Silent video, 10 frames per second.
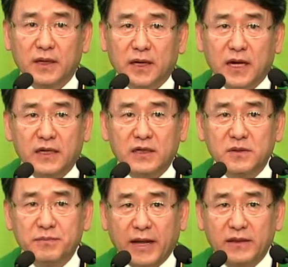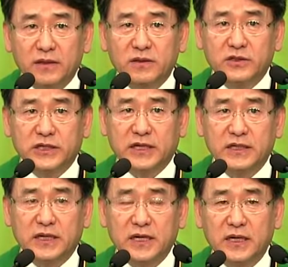하나님이 만든 것이
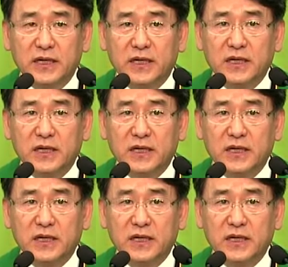아니라